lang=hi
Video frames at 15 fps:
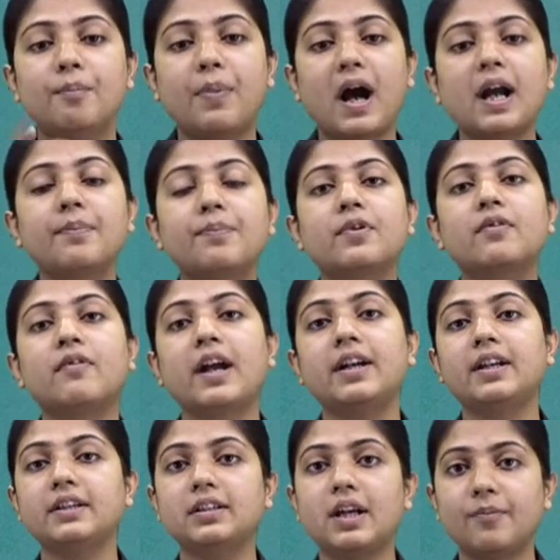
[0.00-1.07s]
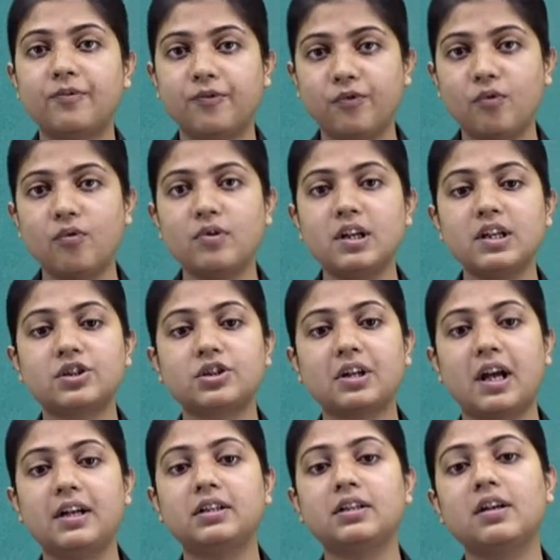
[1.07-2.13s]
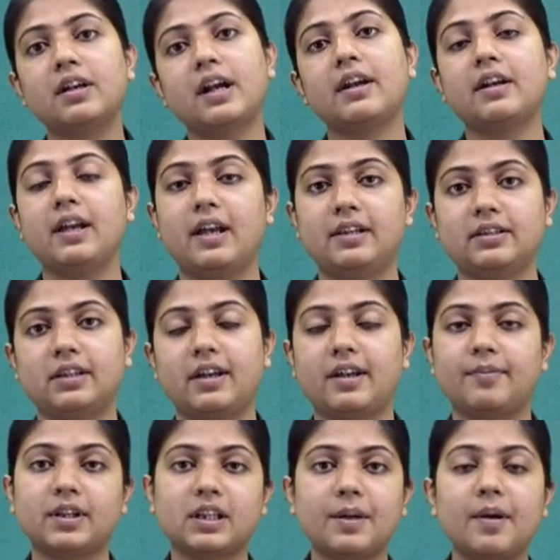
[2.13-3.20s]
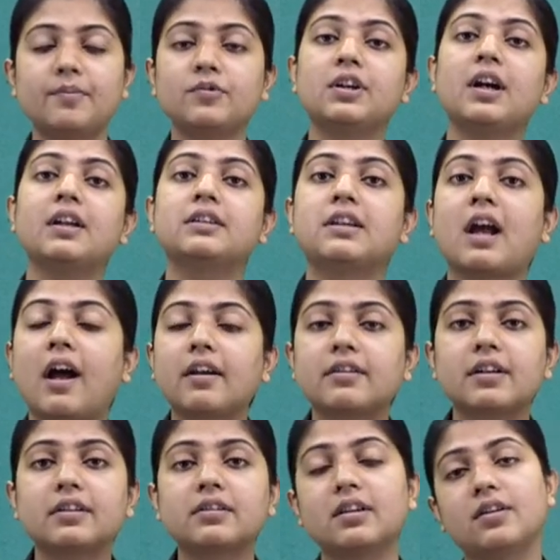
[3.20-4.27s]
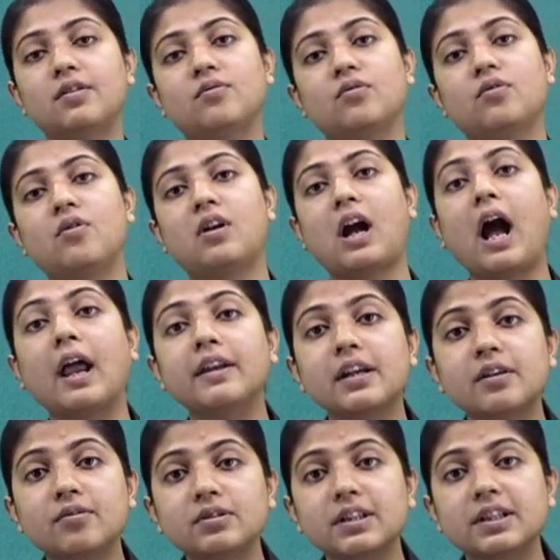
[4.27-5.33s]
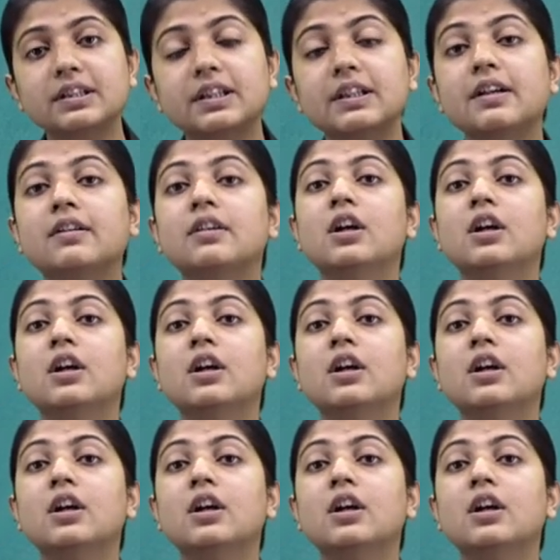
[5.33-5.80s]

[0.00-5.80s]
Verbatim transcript: बाय प्रोवाइडिंग दैम फूड शेल्टर एंड हेल्थ केयर मतलब हम उनका ध्यान रखते हैं उनको खाने को देते हैं